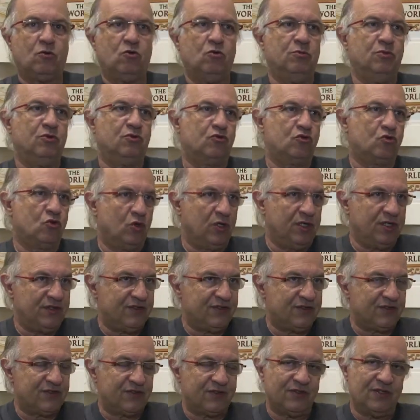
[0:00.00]

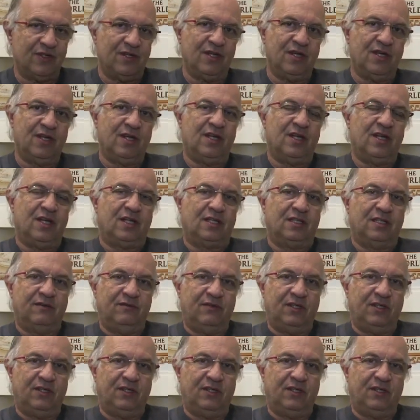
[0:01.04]
comissões da